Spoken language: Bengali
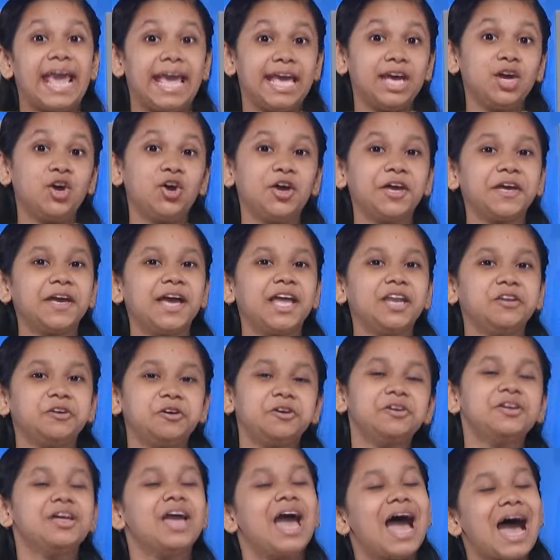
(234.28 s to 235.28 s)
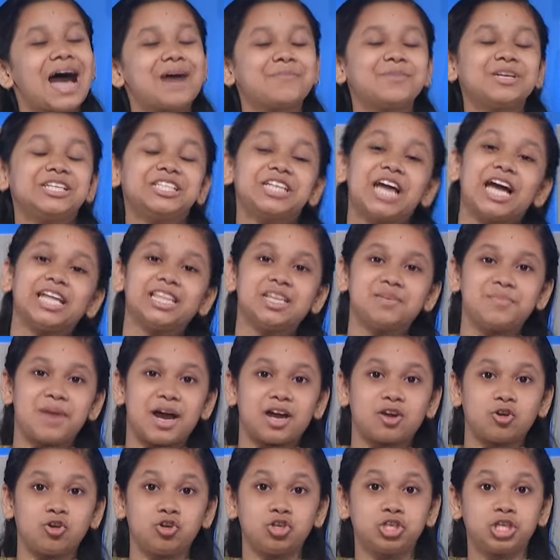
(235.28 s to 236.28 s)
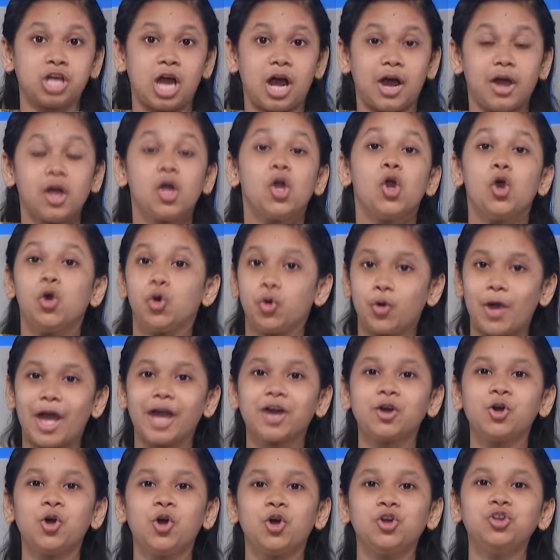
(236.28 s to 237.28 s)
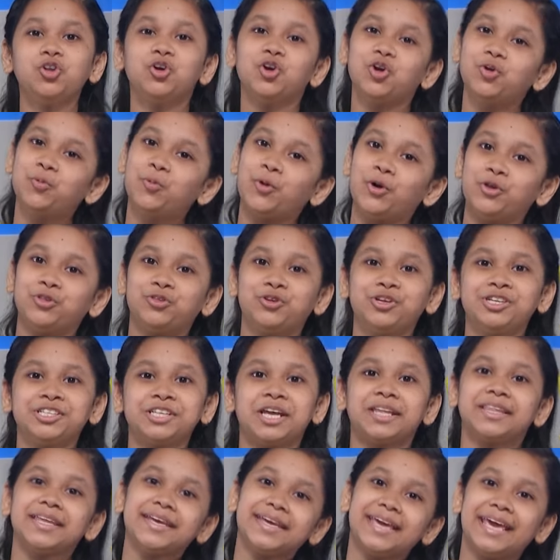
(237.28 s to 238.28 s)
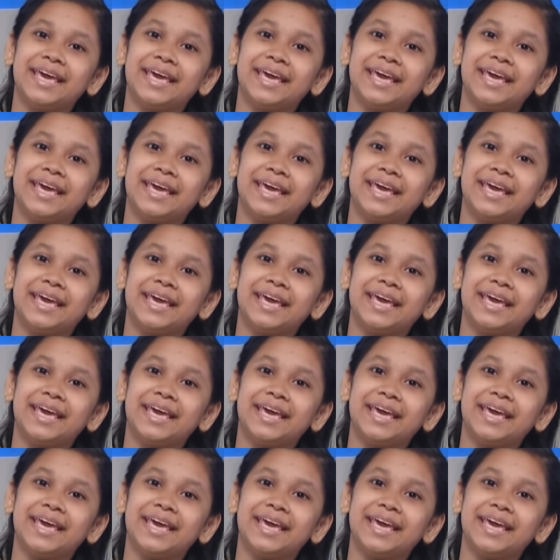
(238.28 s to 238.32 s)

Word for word: এই হয়ে গেল আমার সাদা মাকড়সা ও এখন ওর বন্ধুর সাথে